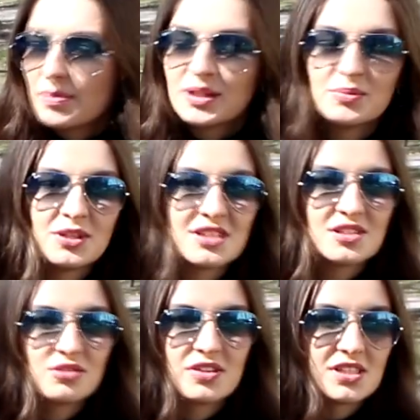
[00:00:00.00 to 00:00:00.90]
Поэтому,
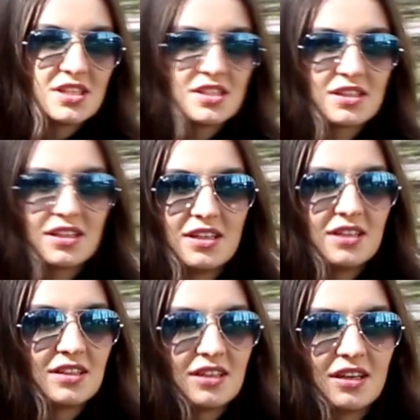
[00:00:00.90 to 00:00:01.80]
если у вас есть
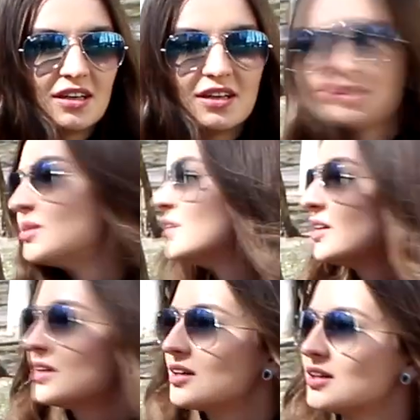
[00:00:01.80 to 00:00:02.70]
какие-то
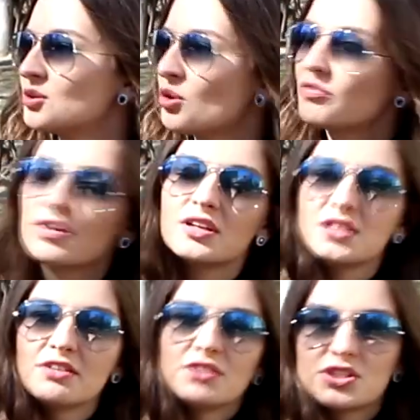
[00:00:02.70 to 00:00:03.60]
Э, новые
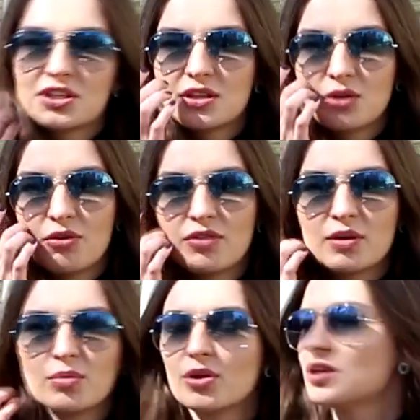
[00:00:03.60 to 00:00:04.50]
девочки,
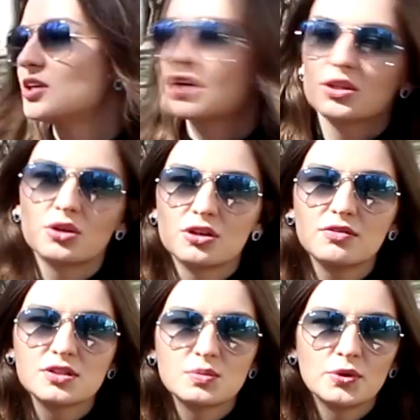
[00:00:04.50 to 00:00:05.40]
новые блогеры,
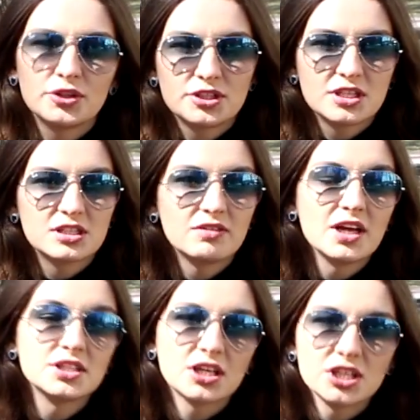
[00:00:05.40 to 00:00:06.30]
которых вы смотрите.
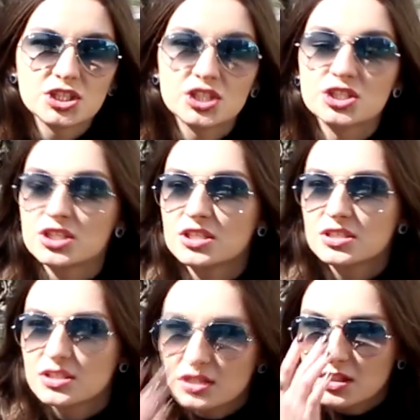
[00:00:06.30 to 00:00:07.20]
Оставляйте, конечно же, их
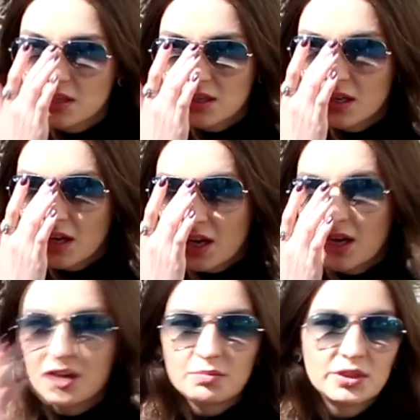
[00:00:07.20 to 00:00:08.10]
ссылки
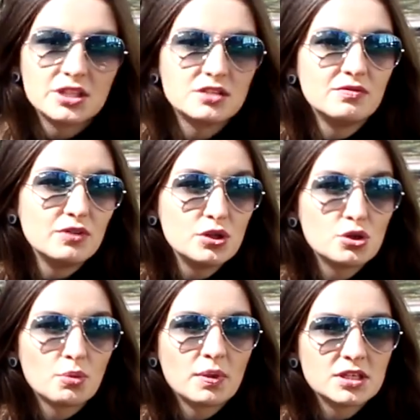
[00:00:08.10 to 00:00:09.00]
под этим
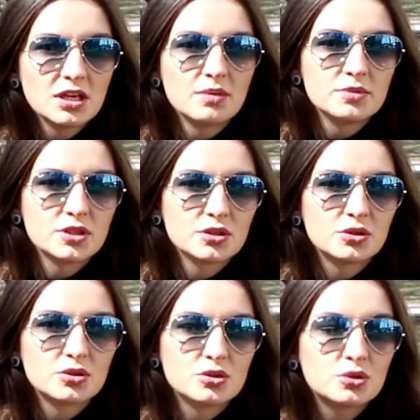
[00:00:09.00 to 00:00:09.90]
видео, поделимся
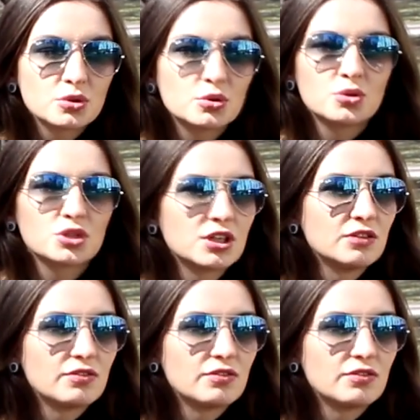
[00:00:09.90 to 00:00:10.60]
с друг дружкой